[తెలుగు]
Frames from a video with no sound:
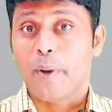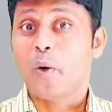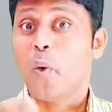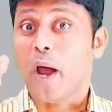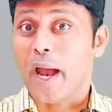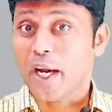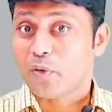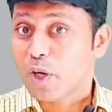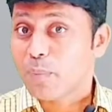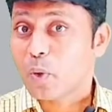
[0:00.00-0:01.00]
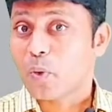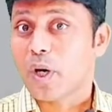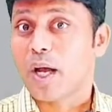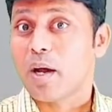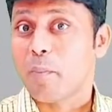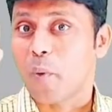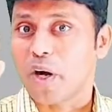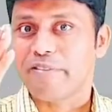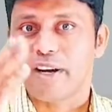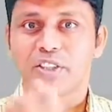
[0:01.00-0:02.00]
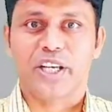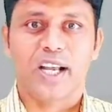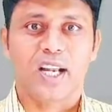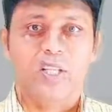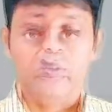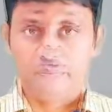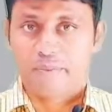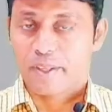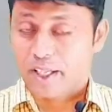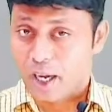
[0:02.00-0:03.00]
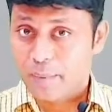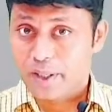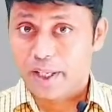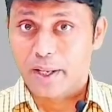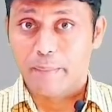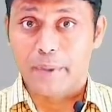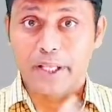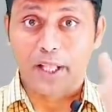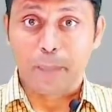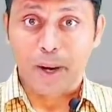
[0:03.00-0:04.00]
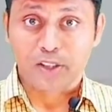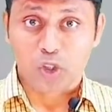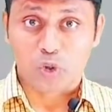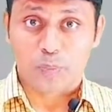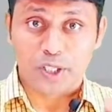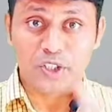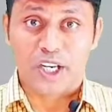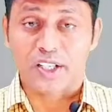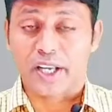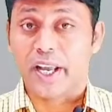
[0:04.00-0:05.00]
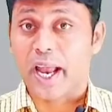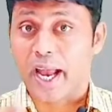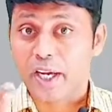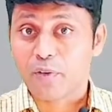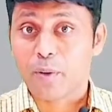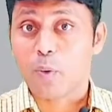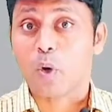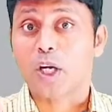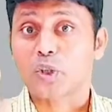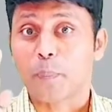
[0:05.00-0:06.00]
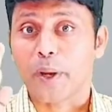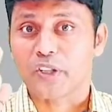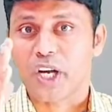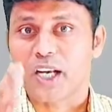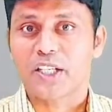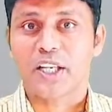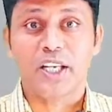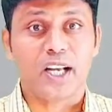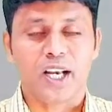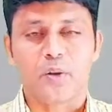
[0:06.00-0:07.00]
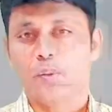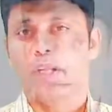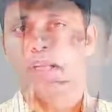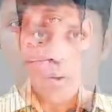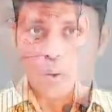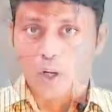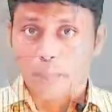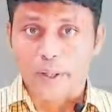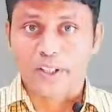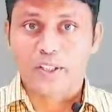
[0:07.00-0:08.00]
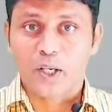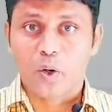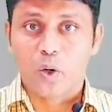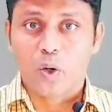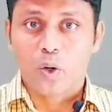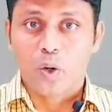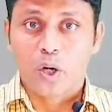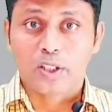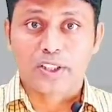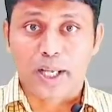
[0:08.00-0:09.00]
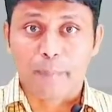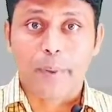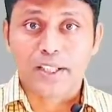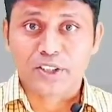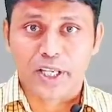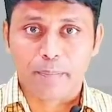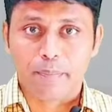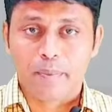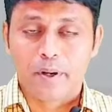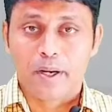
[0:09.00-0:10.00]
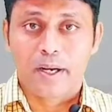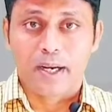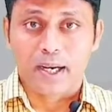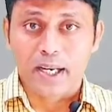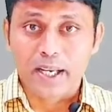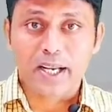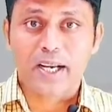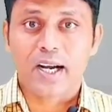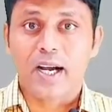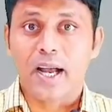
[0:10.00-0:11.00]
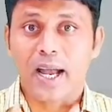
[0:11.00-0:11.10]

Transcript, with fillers: మరో యాడ్వర్బ్ను కూడా మోడిఫై చేయగలదు కాబట్టి మిగతా పార్ట్స్ ఆఫ్ స్పీచ్ కంటే యాడ్వర్బ్ ఒక స్పెషాలిటీని కలిగి ఉంది ఒక పద్ధతిలో స్టెప్ బై స్టెప్ క్లియర్గా